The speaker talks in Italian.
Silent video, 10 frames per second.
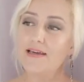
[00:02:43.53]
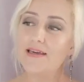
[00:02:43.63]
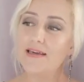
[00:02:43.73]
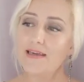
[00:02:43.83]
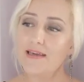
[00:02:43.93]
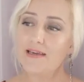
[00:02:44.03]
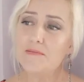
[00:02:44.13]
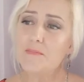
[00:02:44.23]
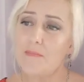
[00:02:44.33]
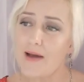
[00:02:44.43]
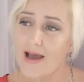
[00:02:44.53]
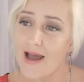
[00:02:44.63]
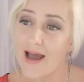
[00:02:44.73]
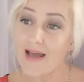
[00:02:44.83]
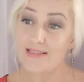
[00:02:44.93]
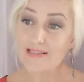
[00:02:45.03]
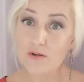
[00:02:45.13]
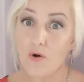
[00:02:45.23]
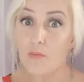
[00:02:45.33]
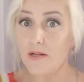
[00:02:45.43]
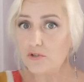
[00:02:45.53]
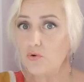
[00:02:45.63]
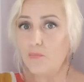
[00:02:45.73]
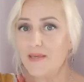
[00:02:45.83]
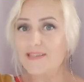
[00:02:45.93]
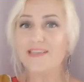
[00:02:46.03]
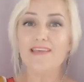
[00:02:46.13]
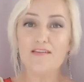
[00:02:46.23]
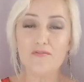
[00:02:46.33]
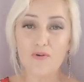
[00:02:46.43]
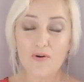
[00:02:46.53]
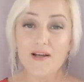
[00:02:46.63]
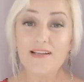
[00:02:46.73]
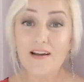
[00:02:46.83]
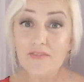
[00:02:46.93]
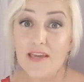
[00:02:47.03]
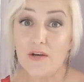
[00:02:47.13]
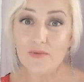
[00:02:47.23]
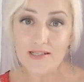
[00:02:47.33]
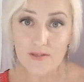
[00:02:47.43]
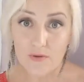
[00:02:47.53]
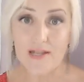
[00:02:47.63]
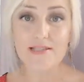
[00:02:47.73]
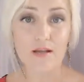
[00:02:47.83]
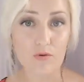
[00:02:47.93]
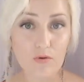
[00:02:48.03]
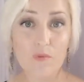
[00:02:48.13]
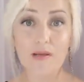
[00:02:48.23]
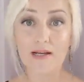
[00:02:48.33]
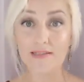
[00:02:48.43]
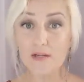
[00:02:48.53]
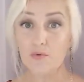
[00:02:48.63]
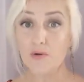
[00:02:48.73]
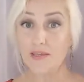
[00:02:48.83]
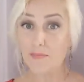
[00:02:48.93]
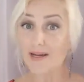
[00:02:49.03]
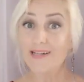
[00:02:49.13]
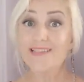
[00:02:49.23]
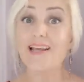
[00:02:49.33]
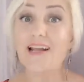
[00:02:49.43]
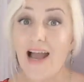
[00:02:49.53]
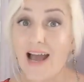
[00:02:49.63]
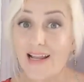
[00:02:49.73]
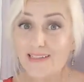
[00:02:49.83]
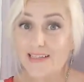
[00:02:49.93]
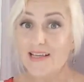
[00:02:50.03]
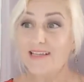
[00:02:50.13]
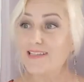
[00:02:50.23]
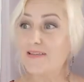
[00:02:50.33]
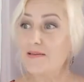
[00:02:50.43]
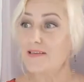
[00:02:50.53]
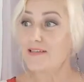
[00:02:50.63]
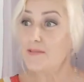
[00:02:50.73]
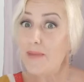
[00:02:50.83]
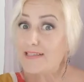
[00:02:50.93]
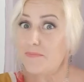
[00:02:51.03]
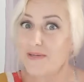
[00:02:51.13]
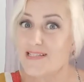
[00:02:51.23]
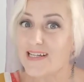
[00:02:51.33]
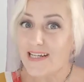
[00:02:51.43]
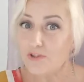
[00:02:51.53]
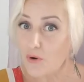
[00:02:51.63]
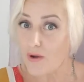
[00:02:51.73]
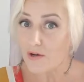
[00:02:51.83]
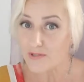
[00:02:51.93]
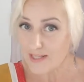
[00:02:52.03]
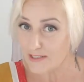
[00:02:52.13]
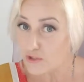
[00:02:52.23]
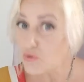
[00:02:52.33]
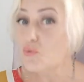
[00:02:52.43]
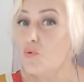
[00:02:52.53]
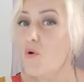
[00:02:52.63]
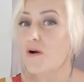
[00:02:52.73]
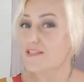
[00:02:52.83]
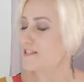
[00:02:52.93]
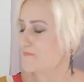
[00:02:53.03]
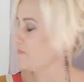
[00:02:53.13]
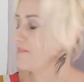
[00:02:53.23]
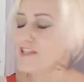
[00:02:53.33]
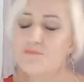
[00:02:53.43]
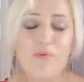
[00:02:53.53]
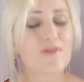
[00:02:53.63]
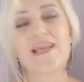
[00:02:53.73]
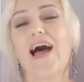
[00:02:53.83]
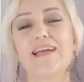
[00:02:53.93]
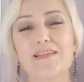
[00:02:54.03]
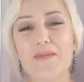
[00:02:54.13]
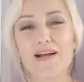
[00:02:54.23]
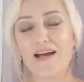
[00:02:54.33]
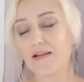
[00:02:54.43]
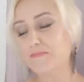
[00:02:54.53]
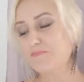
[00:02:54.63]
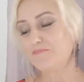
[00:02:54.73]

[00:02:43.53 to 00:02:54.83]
Eh, ma siccome il tuo obiettivo è avere una sicurezza economica da lui che magari ti regala, ti, ti, ti mette per scritto qualcosa di tuo, se, vi sposate magari,